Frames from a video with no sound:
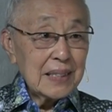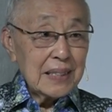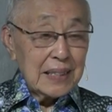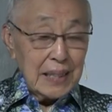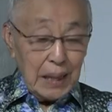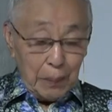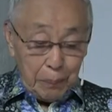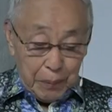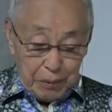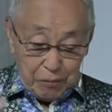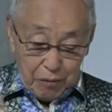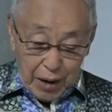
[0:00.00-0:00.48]

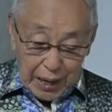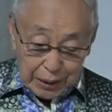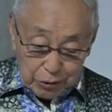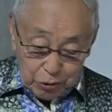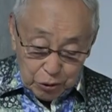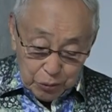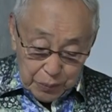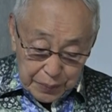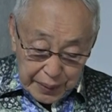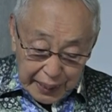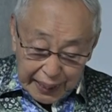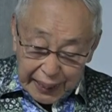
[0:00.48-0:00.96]
Tapi
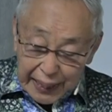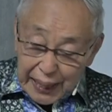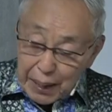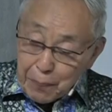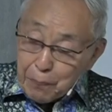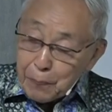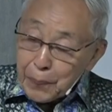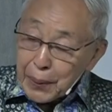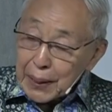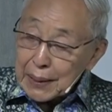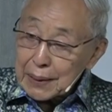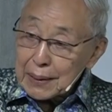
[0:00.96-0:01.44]
waktu mereka
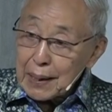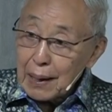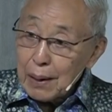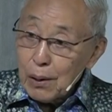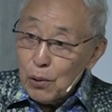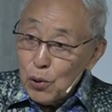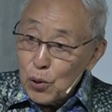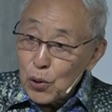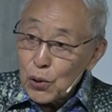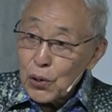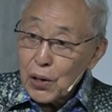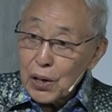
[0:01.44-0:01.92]

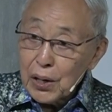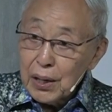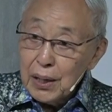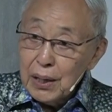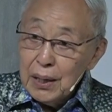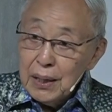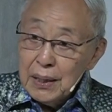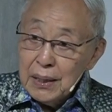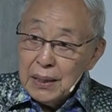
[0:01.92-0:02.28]
bertelur,